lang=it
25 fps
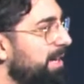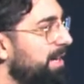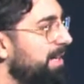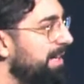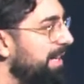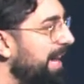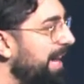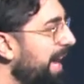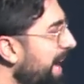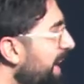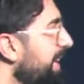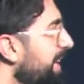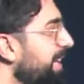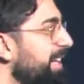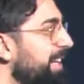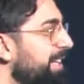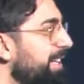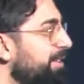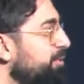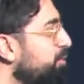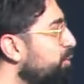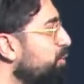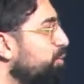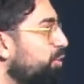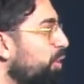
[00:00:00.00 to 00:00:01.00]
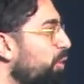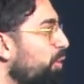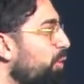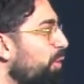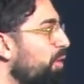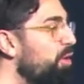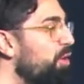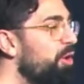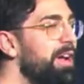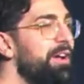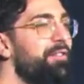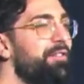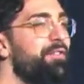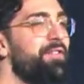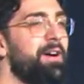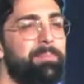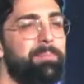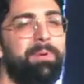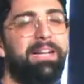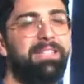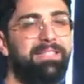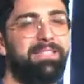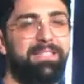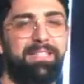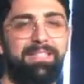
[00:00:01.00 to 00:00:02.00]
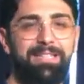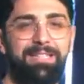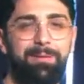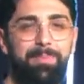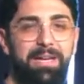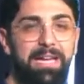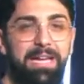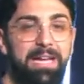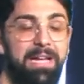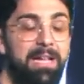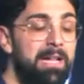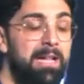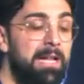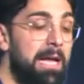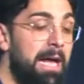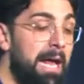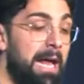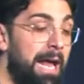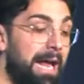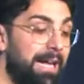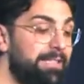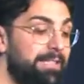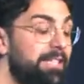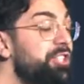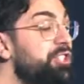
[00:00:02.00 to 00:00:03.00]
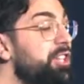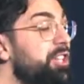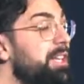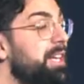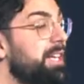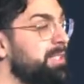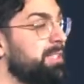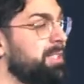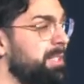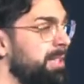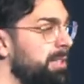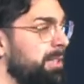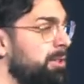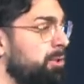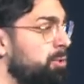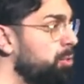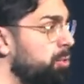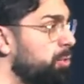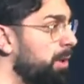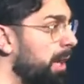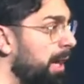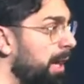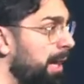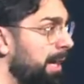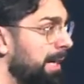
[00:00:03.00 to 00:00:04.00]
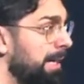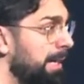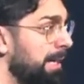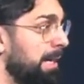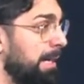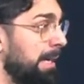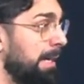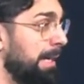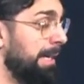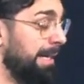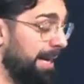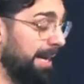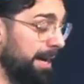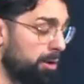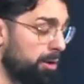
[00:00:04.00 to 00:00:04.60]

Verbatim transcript: carne, tutto quello che fa parte di me. E dice la scrittura che